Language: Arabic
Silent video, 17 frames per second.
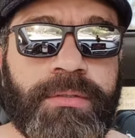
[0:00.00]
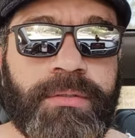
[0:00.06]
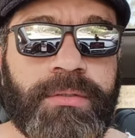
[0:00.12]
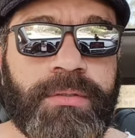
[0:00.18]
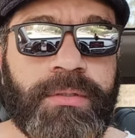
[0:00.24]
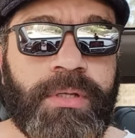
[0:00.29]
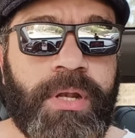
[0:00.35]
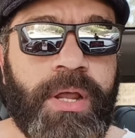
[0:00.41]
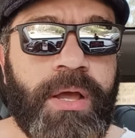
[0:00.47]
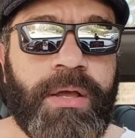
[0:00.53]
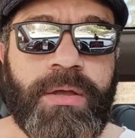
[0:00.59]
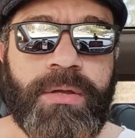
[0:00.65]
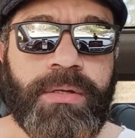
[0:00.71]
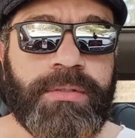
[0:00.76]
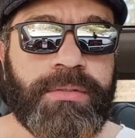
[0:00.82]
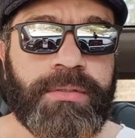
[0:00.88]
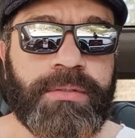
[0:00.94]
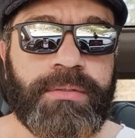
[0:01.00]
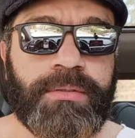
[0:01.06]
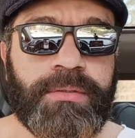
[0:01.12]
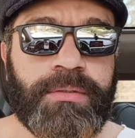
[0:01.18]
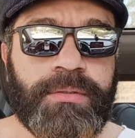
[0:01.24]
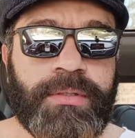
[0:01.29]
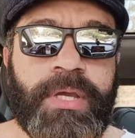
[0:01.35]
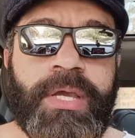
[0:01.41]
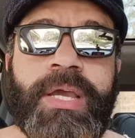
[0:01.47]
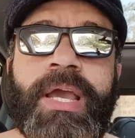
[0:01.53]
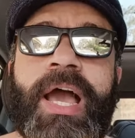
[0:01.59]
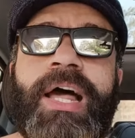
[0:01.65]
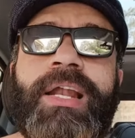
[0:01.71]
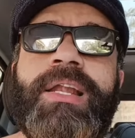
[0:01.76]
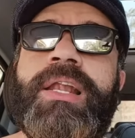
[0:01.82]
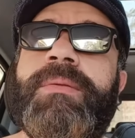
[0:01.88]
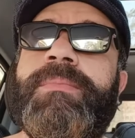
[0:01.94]
لا خالص هل
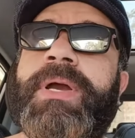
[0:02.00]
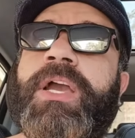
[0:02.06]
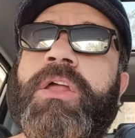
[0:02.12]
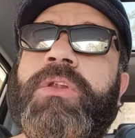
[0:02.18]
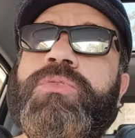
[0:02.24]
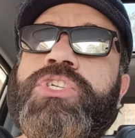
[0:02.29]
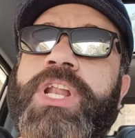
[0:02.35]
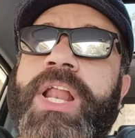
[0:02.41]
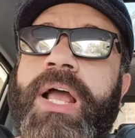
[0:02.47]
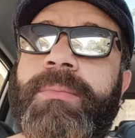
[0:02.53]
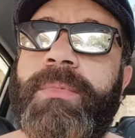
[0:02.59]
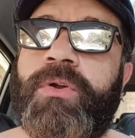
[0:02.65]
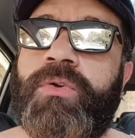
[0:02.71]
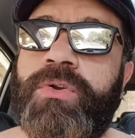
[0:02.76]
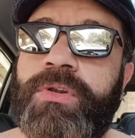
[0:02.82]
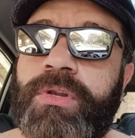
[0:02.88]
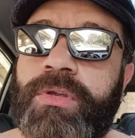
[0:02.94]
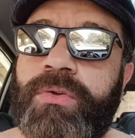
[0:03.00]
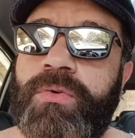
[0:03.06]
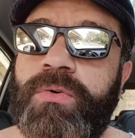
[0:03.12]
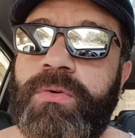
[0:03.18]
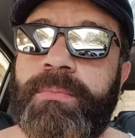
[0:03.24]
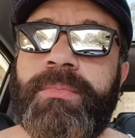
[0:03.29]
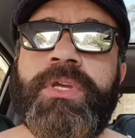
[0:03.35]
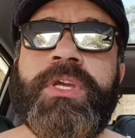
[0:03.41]
اللي ما كلوش لحمه كل يوم